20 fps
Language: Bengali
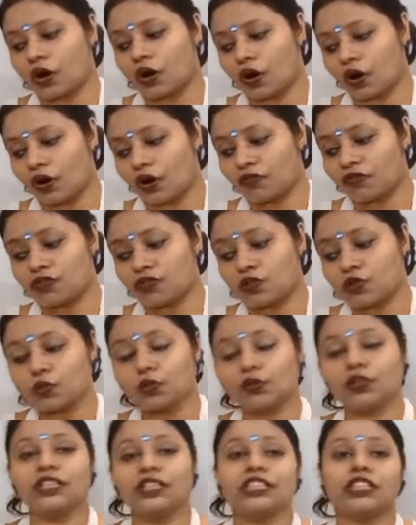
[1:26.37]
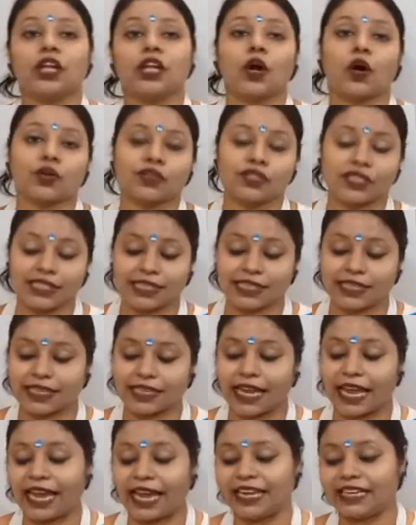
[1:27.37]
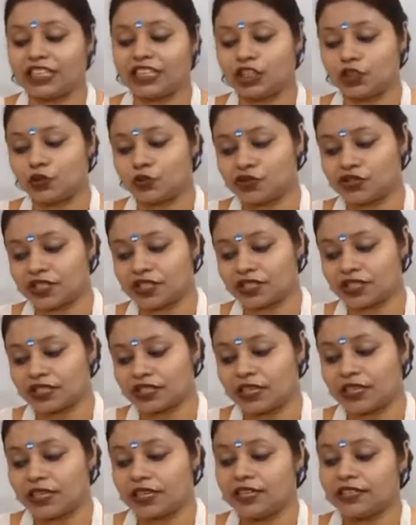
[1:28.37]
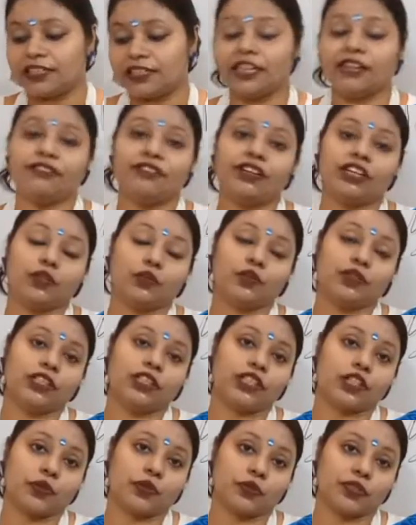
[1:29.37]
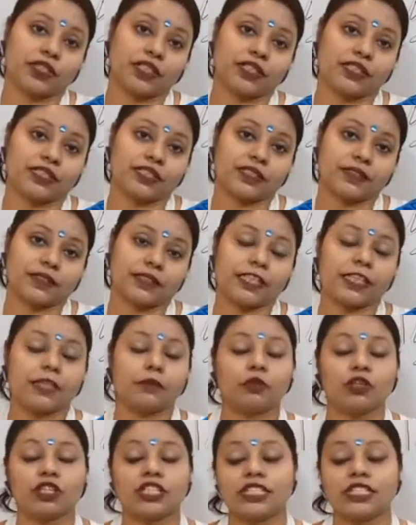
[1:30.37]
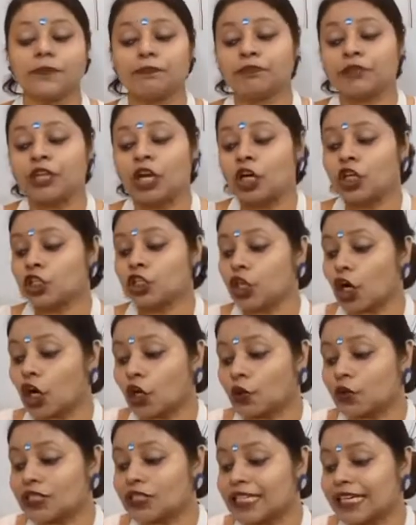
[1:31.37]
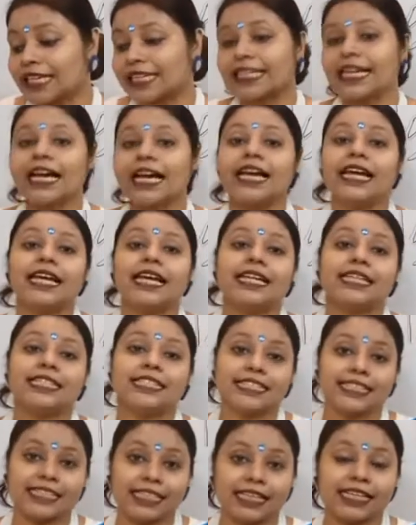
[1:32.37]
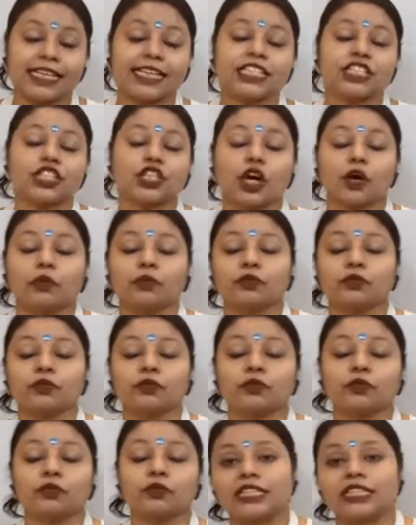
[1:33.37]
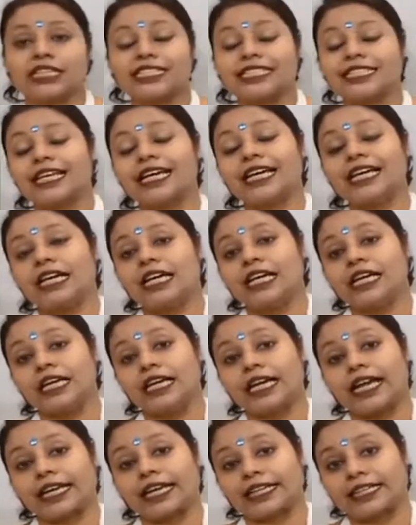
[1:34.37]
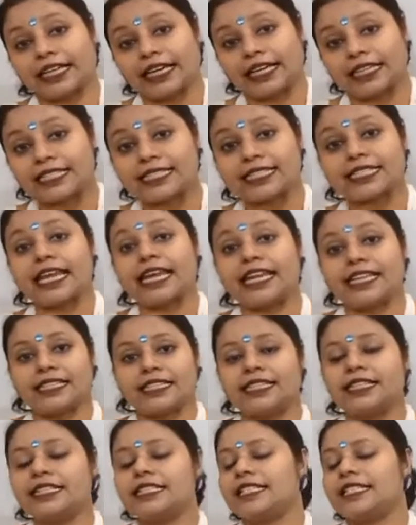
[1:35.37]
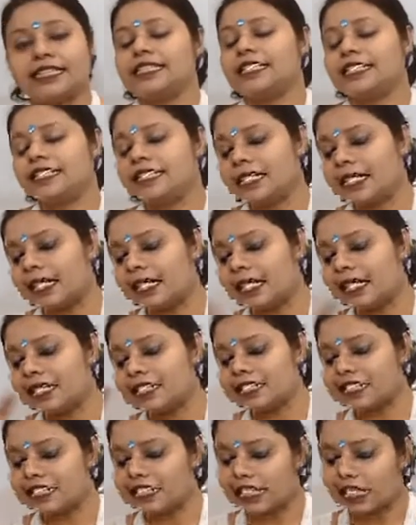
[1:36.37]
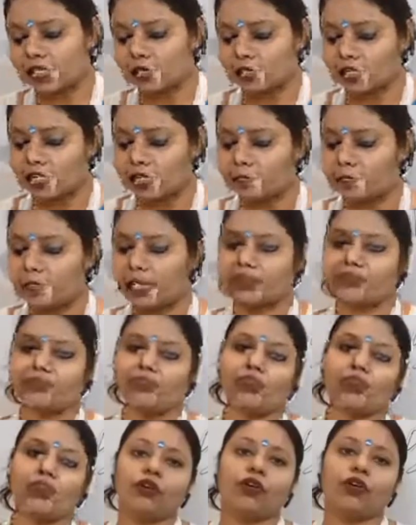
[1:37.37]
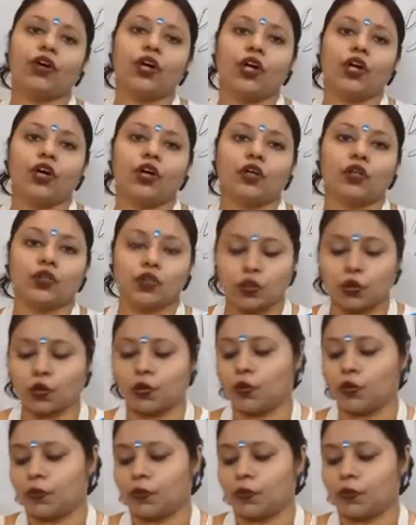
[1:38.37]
অফ টু লিটল অক্সিজেন অ্যান্ড নিউট্রিয়েন্টস ডেলিভার টু দ্য টিস্যু সেলস কী বলছে শখ হচ্ছে একটা জেনারেলাইজড অবস্থা যেটা একটা স্টেট যেখানে জেনারেলাইজড ইনএডুকেট ব্লাড ফ্লো জন্য